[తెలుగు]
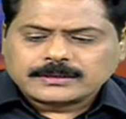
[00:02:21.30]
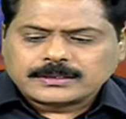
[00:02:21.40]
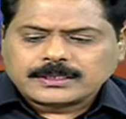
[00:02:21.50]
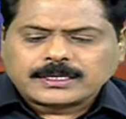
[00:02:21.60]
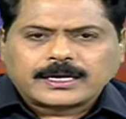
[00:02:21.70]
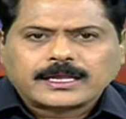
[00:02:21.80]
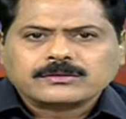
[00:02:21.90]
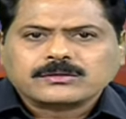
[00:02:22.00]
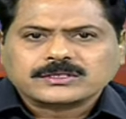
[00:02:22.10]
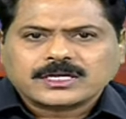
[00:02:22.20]
సరే
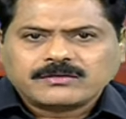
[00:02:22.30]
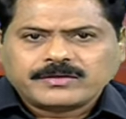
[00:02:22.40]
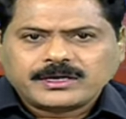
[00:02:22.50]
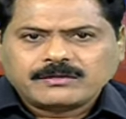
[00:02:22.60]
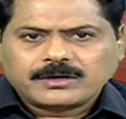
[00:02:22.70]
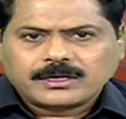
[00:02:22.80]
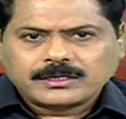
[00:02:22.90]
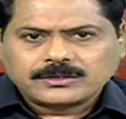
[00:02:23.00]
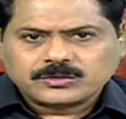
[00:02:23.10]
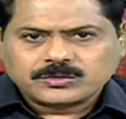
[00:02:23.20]
ఏడాదికి ఒకసారి వెళ్ళి
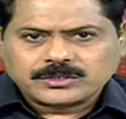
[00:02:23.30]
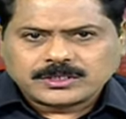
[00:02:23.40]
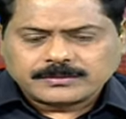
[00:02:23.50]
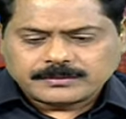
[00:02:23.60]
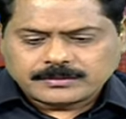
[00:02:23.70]
వాళ్ళని చూసి